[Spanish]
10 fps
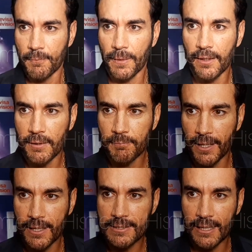eh, para
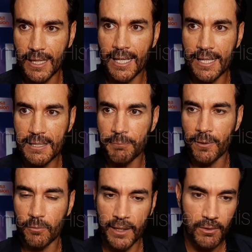que salga al aire,
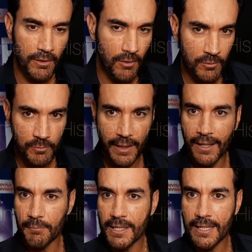pero vengo con un
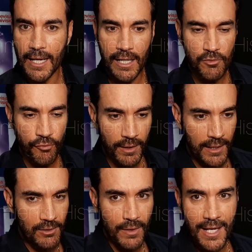Benjamín can un
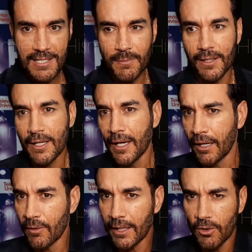Fernando Nesme,
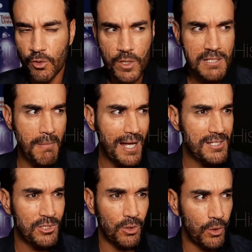ahora con Luis
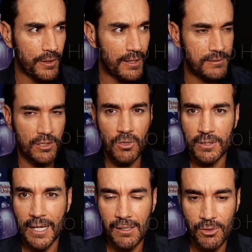Manso y el señor
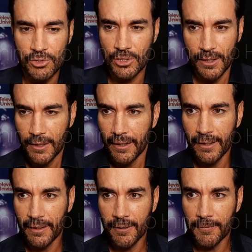Carlos
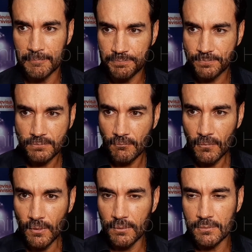eh,
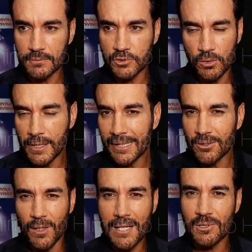son
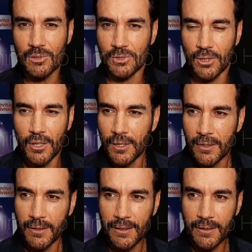directorazos
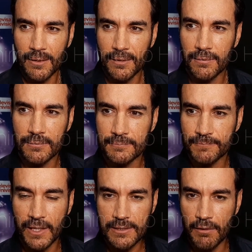eh,
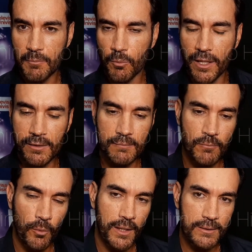que saben mover,
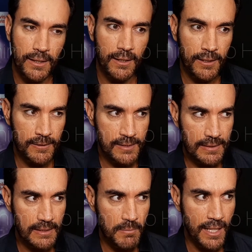moverte
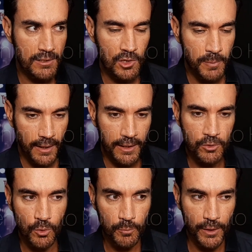sentimientos para que
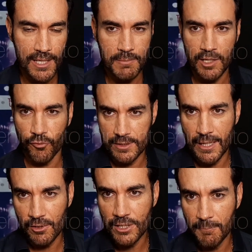tú puedas
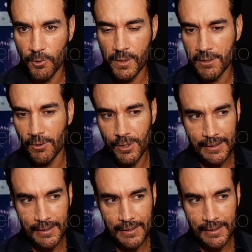manifestarlos al público.